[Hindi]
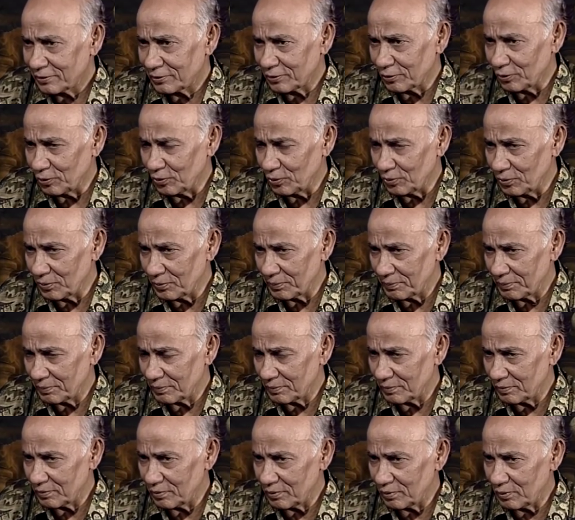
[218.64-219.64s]
तो
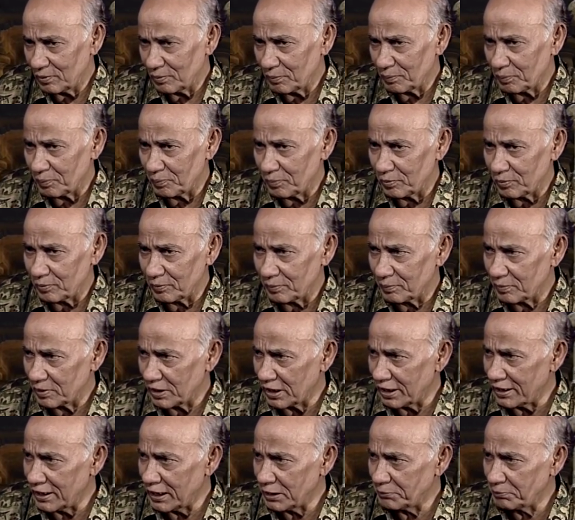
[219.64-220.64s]

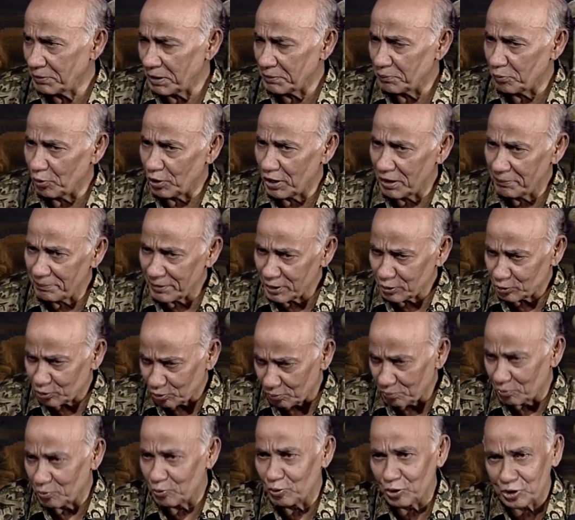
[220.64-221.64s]
कल्याण भाई बोले भाई
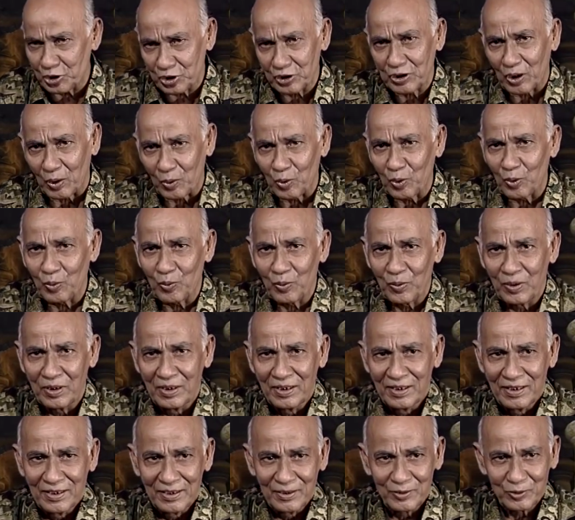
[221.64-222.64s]
तुम कुछ करो
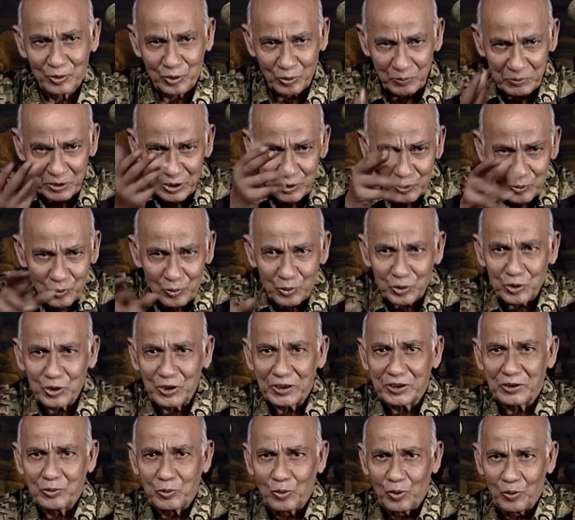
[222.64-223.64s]
तुम्हें कुछ
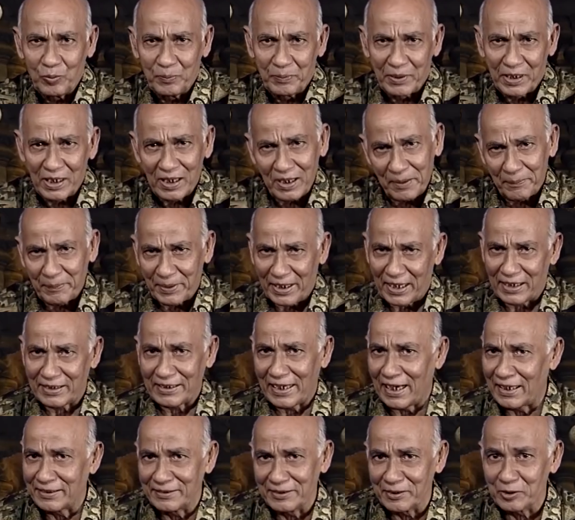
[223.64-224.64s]
इसको मैंने कहा मैं
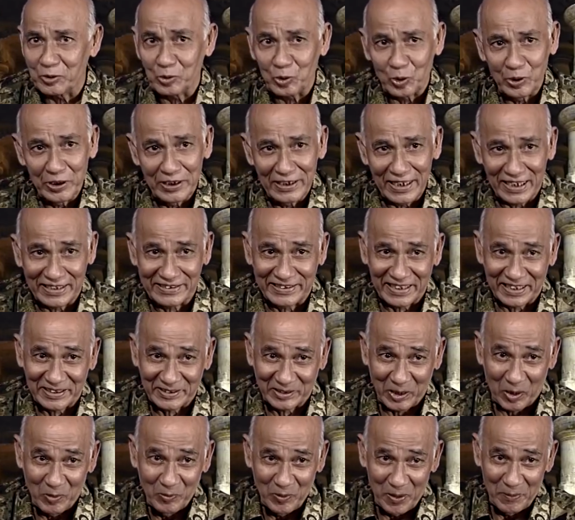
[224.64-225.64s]
एज इट तो नहीं रख
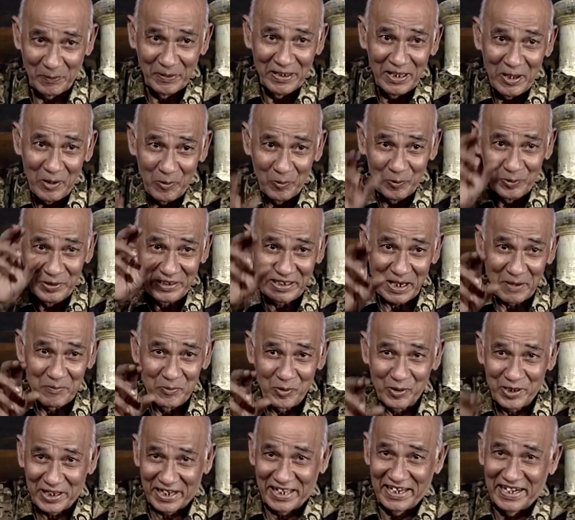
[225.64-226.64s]
सकता हूँ उनका
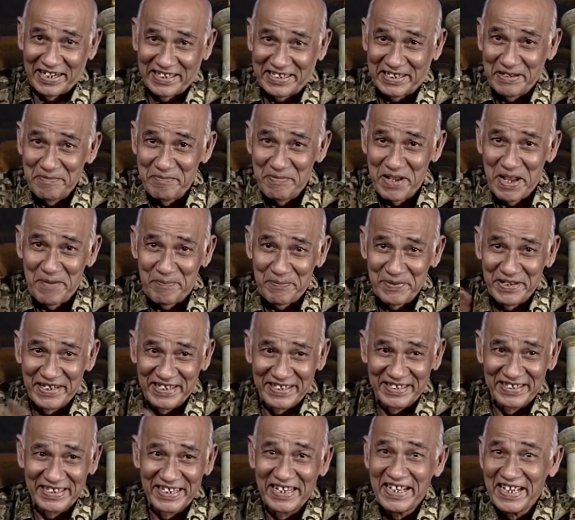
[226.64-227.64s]
मुखड़ा रख के मैं अपने
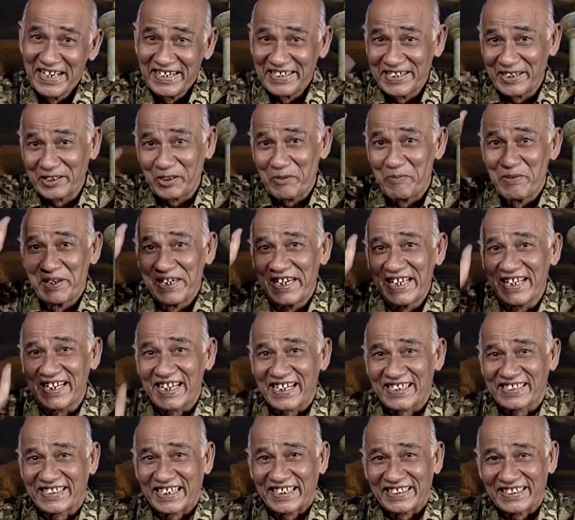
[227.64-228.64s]
ये तो मैं नहीं
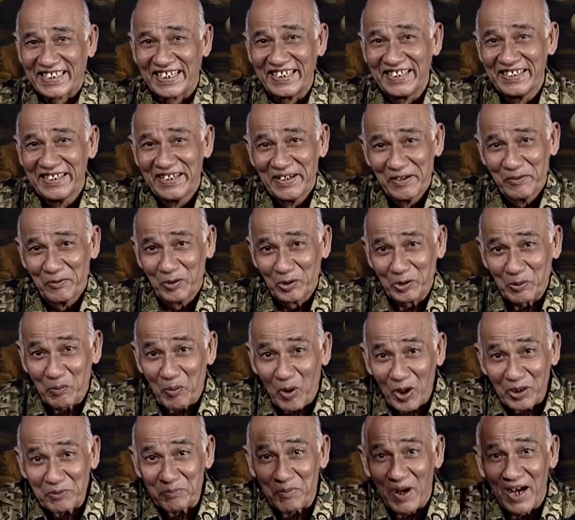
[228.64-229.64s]
कर सकता वो तो
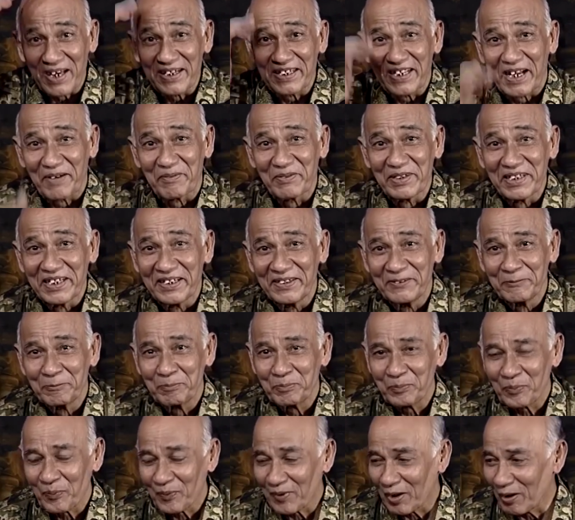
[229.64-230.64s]
बहुत महान कवि है
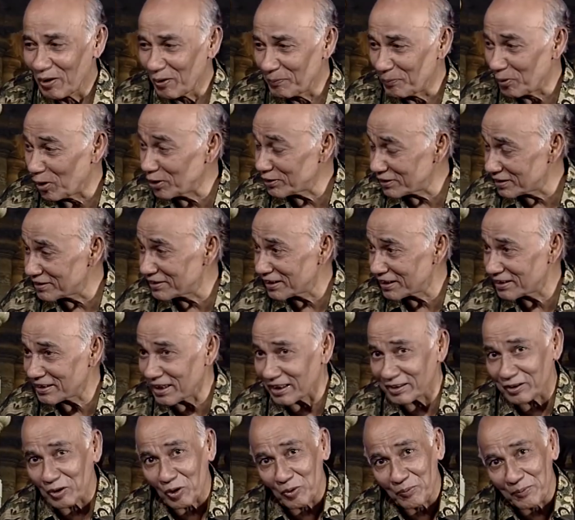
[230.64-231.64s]
और बहुत इज्जत
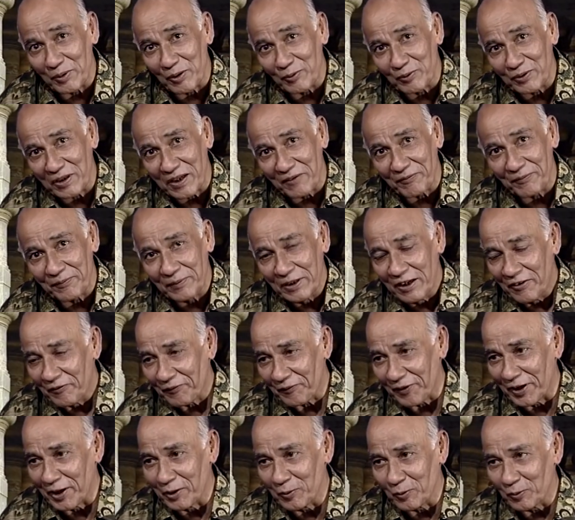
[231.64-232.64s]
करता हूँ मैं उनका
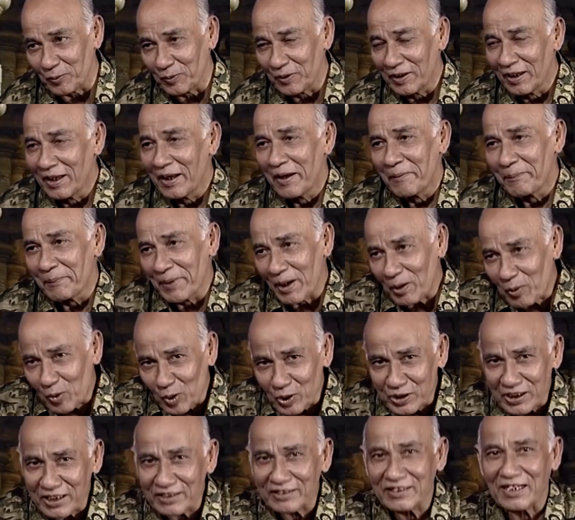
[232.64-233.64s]
फ़ैन हूँ मैं
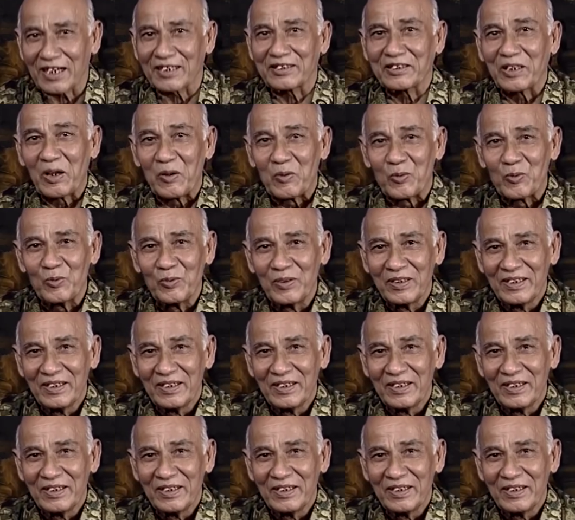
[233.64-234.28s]
कोशिश करता हूँ